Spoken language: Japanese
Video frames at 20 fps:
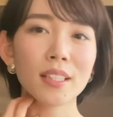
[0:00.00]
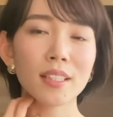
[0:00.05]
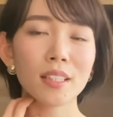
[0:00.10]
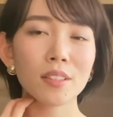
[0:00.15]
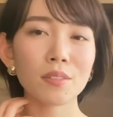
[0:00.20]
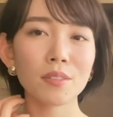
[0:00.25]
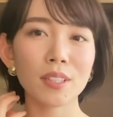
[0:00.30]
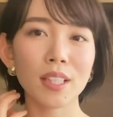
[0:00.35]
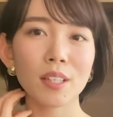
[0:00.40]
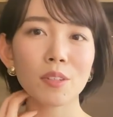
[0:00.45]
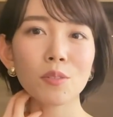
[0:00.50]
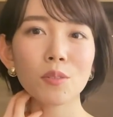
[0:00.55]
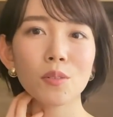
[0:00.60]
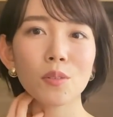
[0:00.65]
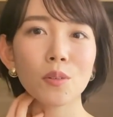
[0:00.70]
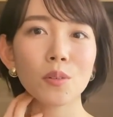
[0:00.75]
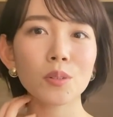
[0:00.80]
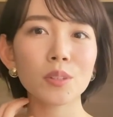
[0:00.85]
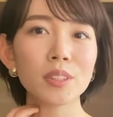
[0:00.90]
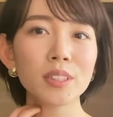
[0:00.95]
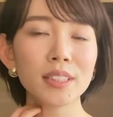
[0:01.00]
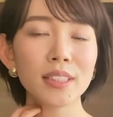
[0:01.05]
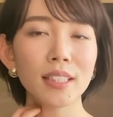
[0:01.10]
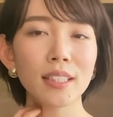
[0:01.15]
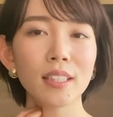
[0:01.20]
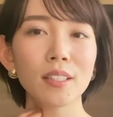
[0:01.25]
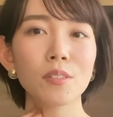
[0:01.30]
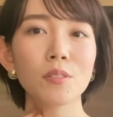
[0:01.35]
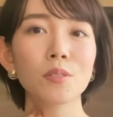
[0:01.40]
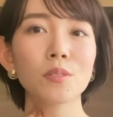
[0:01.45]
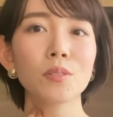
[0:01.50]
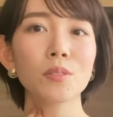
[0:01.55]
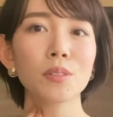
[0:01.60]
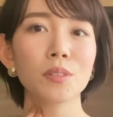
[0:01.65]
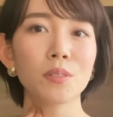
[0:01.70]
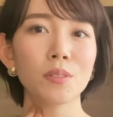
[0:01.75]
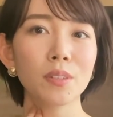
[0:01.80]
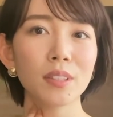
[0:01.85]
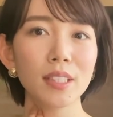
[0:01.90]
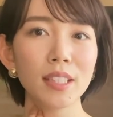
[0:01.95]
なのでここをほぐしてあげること
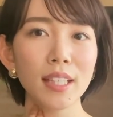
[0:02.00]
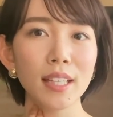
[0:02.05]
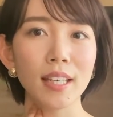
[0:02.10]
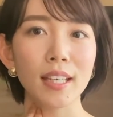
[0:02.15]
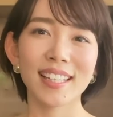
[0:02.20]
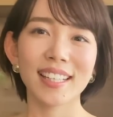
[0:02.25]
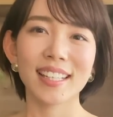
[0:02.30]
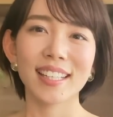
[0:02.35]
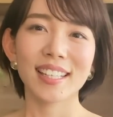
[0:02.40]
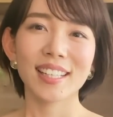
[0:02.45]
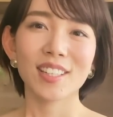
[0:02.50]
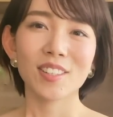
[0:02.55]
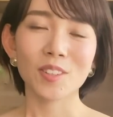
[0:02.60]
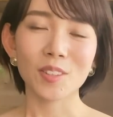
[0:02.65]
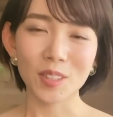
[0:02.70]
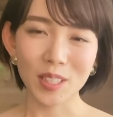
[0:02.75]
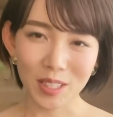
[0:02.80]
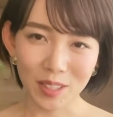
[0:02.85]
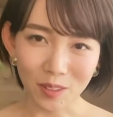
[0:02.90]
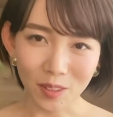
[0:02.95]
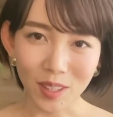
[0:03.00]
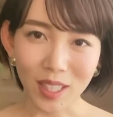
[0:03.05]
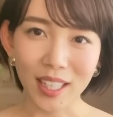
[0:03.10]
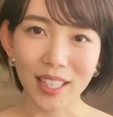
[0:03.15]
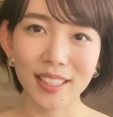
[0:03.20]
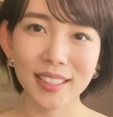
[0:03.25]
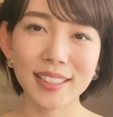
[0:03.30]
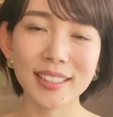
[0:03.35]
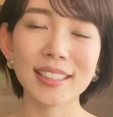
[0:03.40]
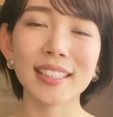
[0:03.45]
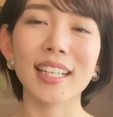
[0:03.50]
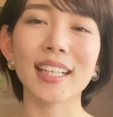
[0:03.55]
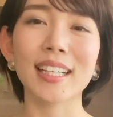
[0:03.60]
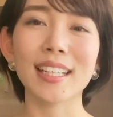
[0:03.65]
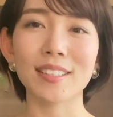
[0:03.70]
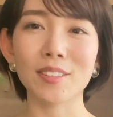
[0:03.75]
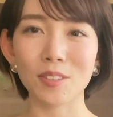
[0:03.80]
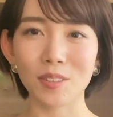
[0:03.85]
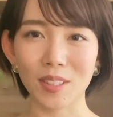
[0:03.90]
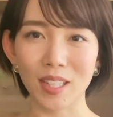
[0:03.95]
によって、凝りとか疲
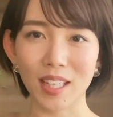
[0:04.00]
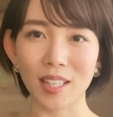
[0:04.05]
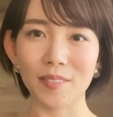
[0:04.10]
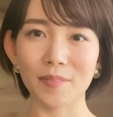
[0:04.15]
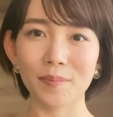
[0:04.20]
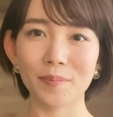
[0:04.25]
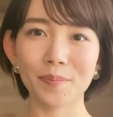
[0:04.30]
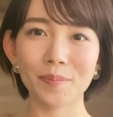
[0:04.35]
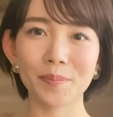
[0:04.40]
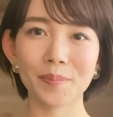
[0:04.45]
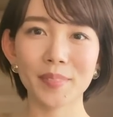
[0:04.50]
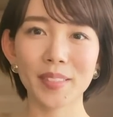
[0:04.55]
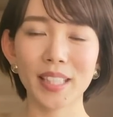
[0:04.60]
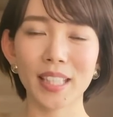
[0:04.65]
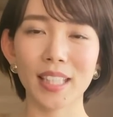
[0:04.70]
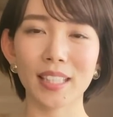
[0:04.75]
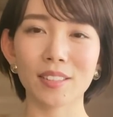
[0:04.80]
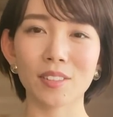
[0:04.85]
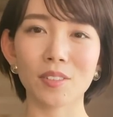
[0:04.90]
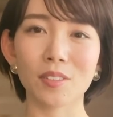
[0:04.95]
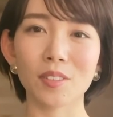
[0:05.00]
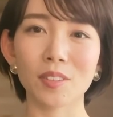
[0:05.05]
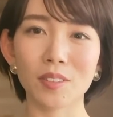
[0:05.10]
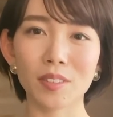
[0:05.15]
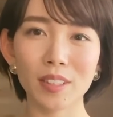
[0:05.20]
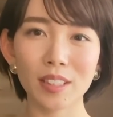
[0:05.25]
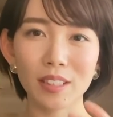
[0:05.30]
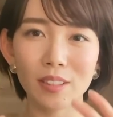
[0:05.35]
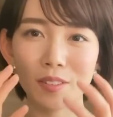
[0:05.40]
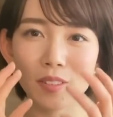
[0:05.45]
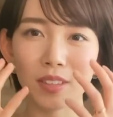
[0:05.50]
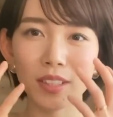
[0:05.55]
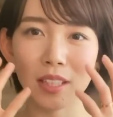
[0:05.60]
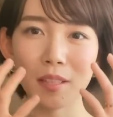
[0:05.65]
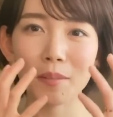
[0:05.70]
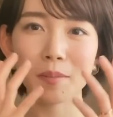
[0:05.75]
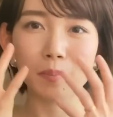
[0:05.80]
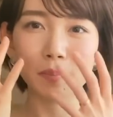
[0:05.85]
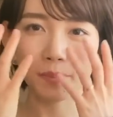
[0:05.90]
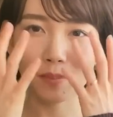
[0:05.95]
れとか、あといろん
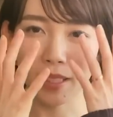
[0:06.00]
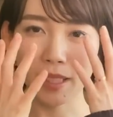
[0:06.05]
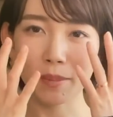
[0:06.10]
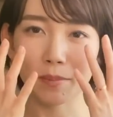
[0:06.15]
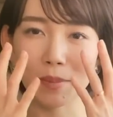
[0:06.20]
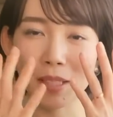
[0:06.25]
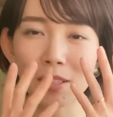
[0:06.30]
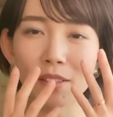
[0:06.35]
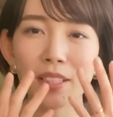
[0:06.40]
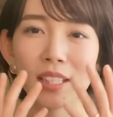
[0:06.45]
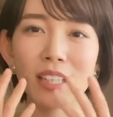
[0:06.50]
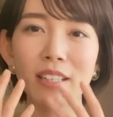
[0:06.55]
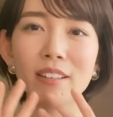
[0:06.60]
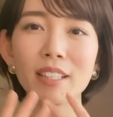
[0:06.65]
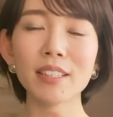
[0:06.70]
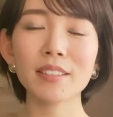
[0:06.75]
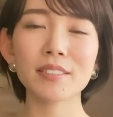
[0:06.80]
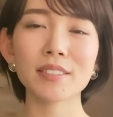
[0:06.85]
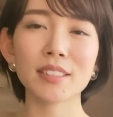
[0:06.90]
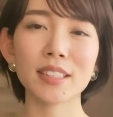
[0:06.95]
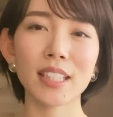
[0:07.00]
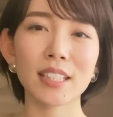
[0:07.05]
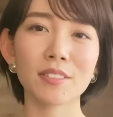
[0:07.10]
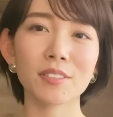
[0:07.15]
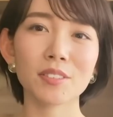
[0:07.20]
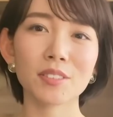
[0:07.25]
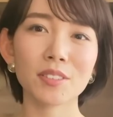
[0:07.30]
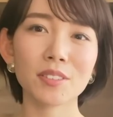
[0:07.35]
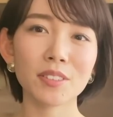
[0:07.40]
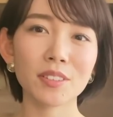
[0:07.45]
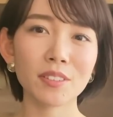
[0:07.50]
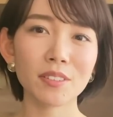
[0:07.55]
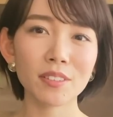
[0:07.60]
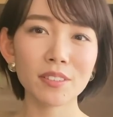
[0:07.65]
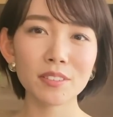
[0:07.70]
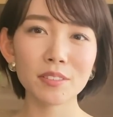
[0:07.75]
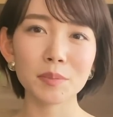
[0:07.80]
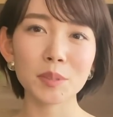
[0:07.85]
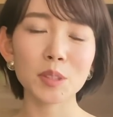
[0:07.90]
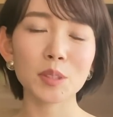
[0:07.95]
な、巡りが悪くなることによ
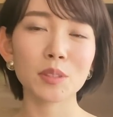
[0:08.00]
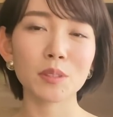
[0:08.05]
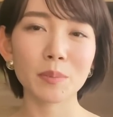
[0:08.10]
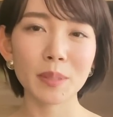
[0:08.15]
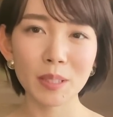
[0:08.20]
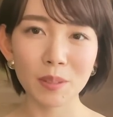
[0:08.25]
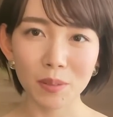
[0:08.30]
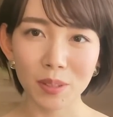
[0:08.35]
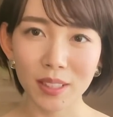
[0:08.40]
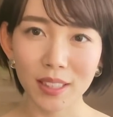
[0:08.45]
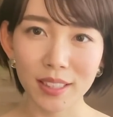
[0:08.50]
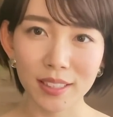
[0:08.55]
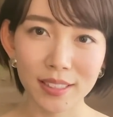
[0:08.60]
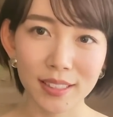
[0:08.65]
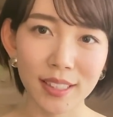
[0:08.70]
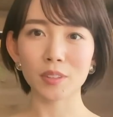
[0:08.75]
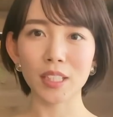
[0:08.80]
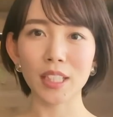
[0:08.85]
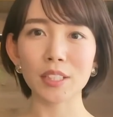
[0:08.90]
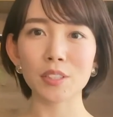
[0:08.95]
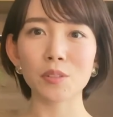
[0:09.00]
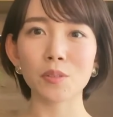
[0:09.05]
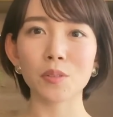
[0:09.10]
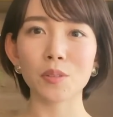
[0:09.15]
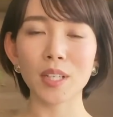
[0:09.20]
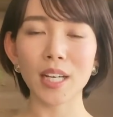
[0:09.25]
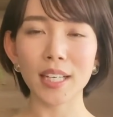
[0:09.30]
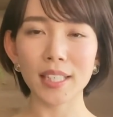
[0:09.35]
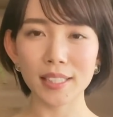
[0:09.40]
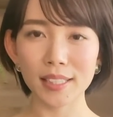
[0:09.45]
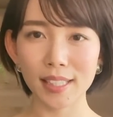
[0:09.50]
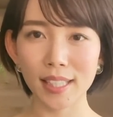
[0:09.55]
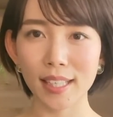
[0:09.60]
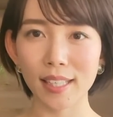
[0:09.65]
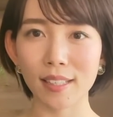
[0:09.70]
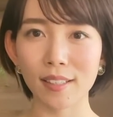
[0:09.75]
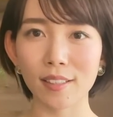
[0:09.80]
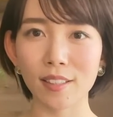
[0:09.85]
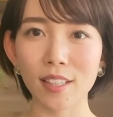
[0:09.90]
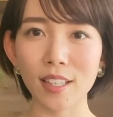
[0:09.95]
るむくみとかですね、多少改
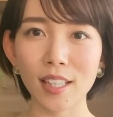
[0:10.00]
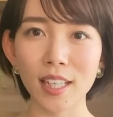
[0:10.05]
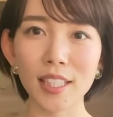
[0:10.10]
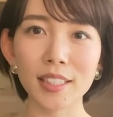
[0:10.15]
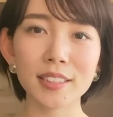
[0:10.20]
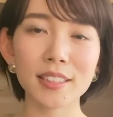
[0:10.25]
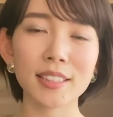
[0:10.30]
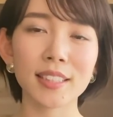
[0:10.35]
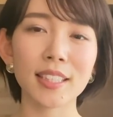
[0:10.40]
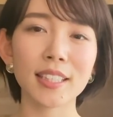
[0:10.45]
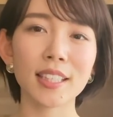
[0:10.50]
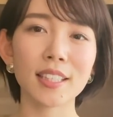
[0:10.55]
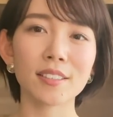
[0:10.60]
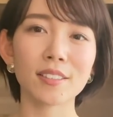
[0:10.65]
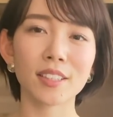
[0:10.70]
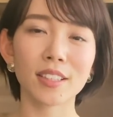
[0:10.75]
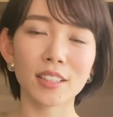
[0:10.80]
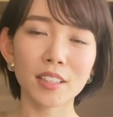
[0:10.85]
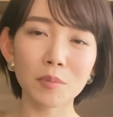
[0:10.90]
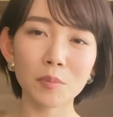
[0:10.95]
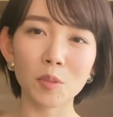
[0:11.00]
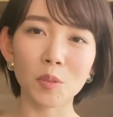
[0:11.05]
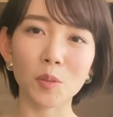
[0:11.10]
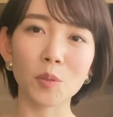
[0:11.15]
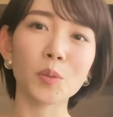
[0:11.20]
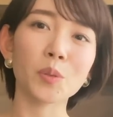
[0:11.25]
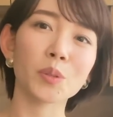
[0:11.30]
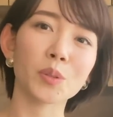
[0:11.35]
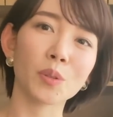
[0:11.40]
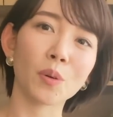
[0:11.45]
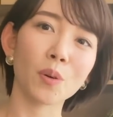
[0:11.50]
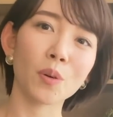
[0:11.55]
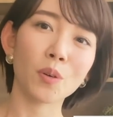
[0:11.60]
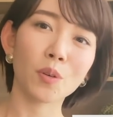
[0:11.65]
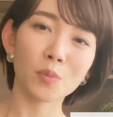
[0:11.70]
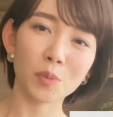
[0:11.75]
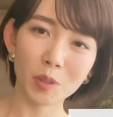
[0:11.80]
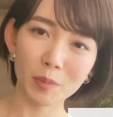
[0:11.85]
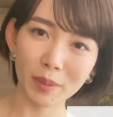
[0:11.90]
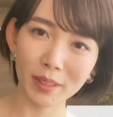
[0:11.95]
善が感じられる方も多いと
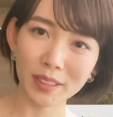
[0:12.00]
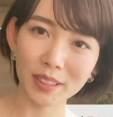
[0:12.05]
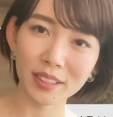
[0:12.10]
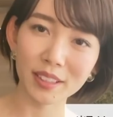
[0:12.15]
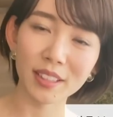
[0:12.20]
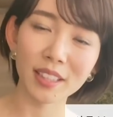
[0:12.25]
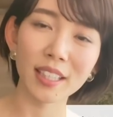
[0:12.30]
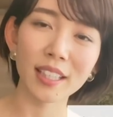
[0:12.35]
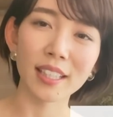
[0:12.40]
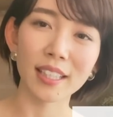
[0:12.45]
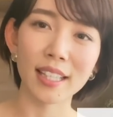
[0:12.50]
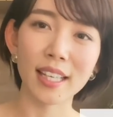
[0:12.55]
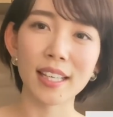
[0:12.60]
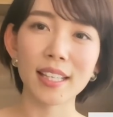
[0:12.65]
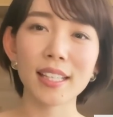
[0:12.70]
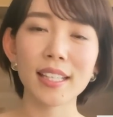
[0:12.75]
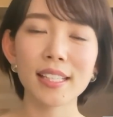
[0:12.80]
思います。すっきりね